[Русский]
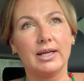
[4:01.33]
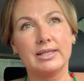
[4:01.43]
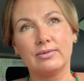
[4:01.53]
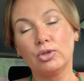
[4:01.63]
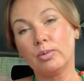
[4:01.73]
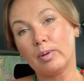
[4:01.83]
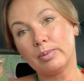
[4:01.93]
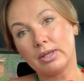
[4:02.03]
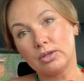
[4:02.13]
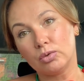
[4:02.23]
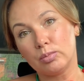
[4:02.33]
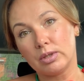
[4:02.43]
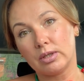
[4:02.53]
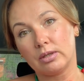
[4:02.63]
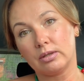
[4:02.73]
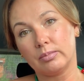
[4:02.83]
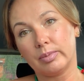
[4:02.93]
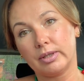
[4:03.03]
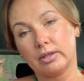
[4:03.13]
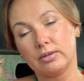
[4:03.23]
Сегодня по плану у меня
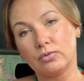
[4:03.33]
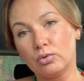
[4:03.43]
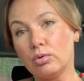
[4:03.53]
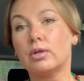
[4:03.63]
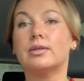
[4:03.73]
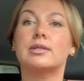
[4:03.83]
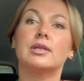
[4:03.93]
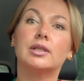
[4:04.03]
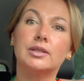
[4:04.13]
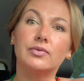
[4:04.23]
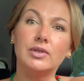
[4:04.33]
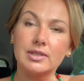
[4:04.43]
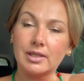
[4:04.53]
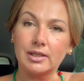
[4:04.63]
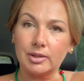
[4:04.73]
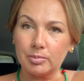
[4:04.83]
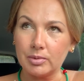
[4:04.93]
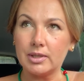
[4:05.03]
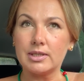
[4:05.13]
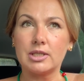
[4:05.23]
поехать в город, заехать в несколько
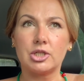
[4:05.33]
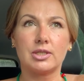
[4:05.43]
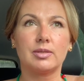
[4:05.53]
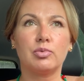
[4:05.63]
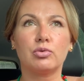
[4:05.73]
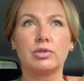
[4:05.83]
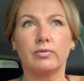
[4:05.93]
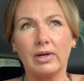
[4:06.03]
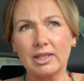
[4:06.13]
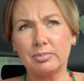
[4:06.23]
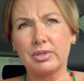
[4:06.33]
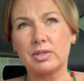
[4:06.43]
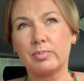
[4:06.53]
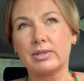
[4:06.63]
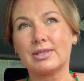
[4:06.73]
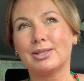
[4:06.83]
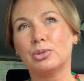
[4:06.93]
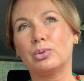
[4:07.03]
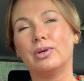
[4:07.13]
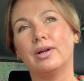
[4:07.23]
мест. Сейчас заберу с Вайлдберрис
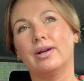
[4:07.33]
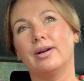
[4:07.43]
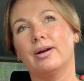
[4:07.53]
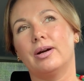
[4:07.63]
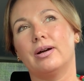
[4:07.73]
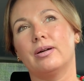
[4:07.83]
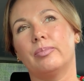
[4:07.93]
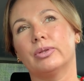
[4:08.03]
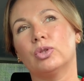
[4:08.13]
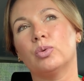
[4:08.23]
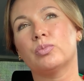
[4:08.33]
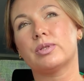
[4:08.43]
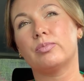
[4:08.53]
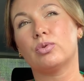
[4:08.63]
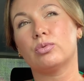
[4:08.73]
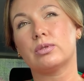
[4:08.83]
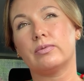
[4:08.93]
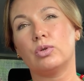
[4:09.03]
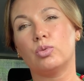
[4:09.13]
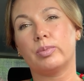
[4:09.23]
посылку, а, потом заберу
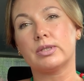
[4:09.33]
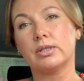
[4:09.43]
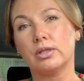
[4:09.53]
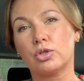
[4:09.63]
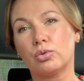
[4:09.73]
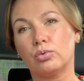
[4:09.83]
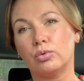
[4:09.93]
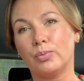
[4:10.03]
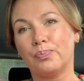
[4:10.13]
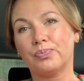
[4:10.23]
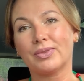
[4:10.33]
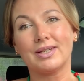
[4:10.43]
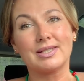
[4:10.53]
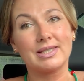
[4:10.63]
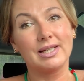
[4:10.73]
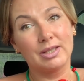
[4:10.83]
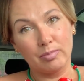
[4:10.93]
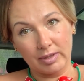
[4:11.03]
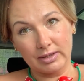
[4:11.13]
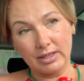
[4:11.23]
свою посылочку с
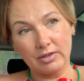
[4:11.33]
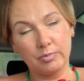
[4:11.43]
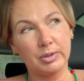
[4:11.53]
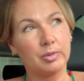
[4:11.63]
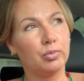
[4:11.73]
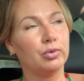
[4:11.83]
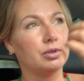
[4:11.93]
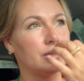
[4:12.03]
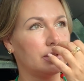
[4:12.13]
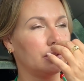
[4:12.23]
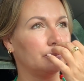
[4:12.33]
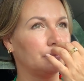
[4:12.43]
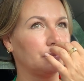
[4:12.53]
Эльдобате в Пикпоинте